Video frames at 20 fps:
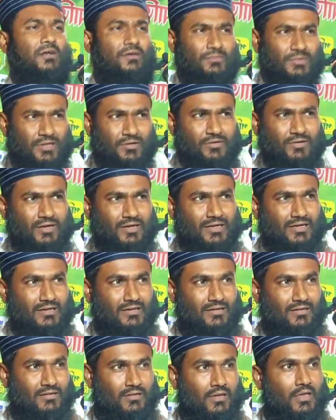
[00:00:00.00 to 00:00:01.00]
এরকম কেউ করে
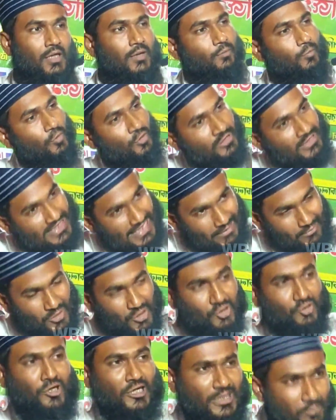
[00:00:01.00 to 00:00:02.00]
মন
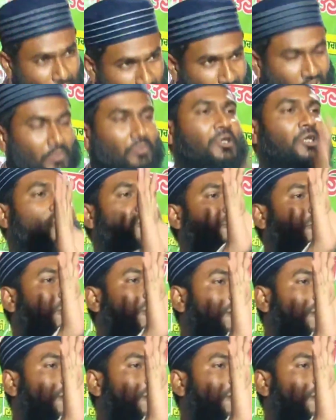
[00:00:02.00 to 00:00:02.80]
কেমন করে মনে মনে